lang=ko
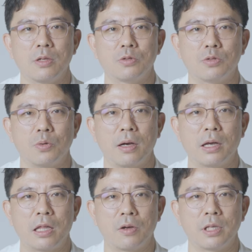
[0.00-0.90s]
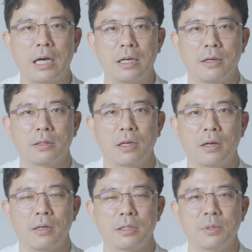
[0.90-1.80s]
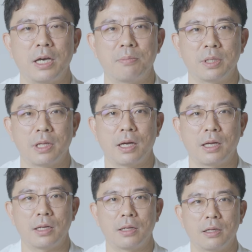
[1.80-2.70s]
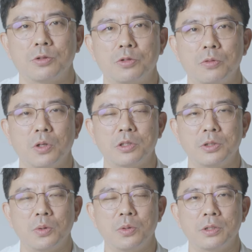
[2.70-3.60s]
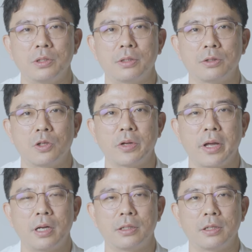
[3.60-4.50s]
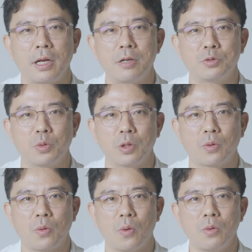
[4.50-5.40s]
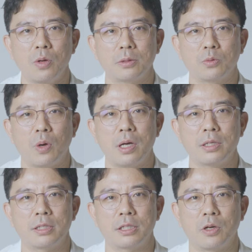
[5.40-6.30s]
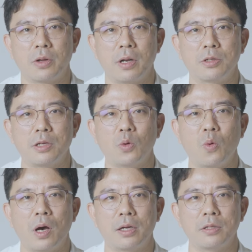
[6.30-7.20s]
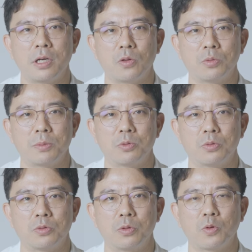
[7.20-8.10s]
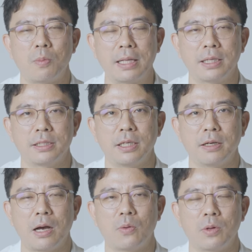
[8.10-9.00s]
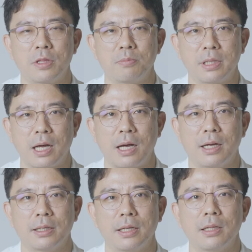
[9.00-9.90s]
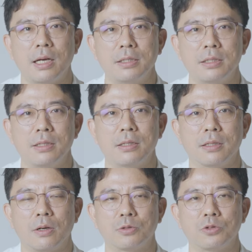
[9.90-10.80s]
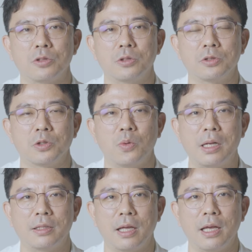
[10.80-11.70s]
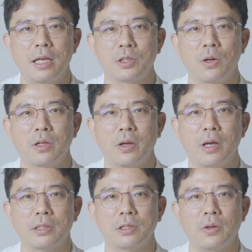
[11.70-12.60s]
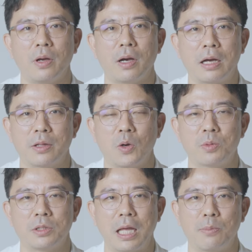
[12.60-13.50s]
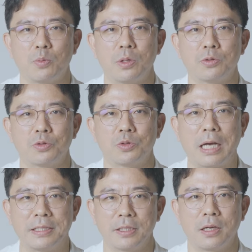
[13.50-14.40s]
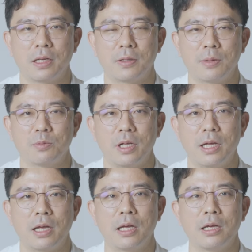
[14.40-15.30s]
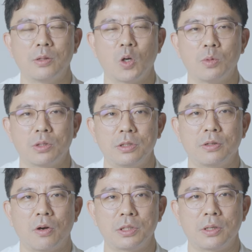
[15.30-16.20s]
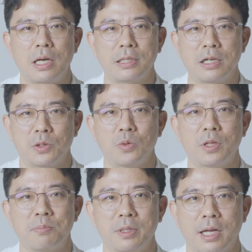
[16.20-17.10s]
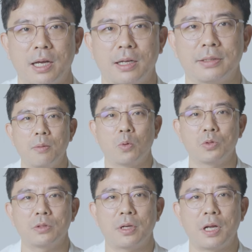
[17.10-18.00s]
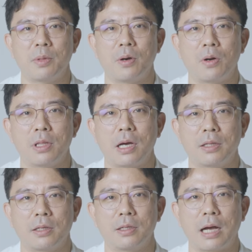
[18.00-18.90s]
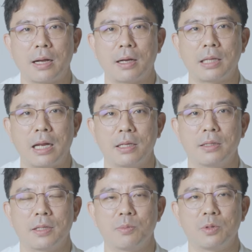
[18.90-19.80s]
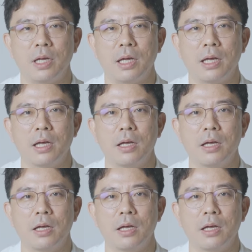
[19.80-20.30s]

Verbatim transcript: 수술로 개선이 가능하다는 걸 의미합니다. 수술적 치료는 절개를 크게 할 수도 있고 또한 이제 절개를 최소화하는 최소 침수 수술도 많이 시행하고 있습니다. 사실 어, 수술적 치료할 때 절개의 크기와 관계없이 대부분의 수술은 안전하기 때문에 너무 큰 걱정을 하지 않으셔도 됩니다. 모든 사람의 허리 상태는 각각 다르기 때문에